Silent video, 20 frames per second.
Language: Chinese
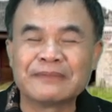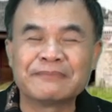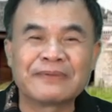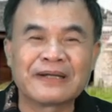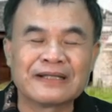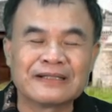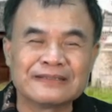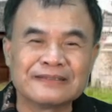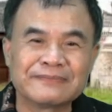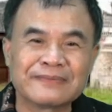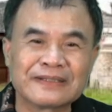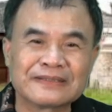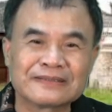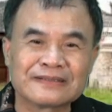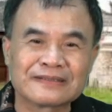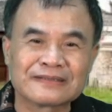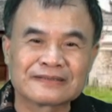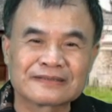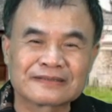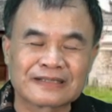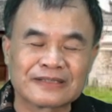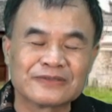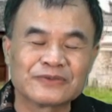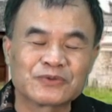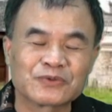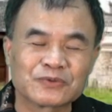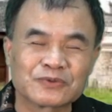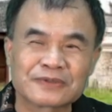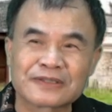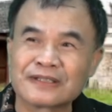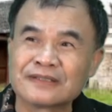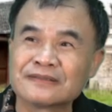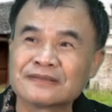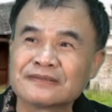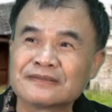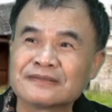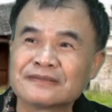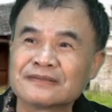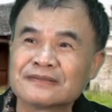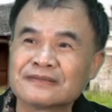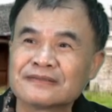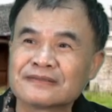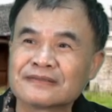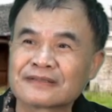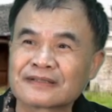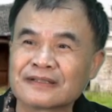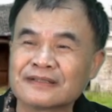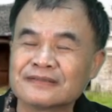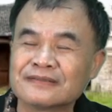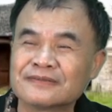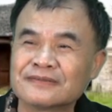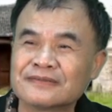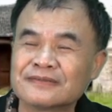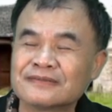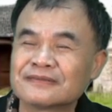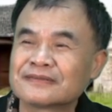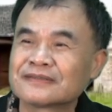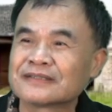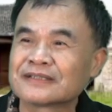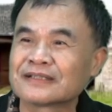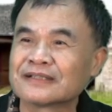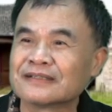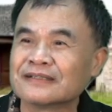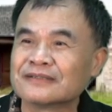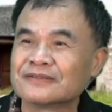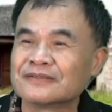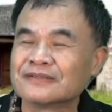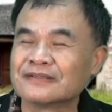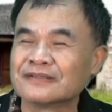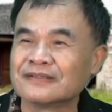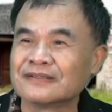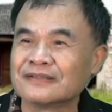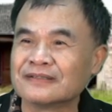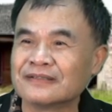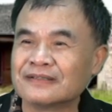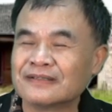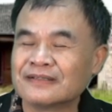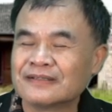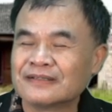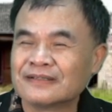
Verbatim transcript: 拜拜一般的跟主跟跟这个呃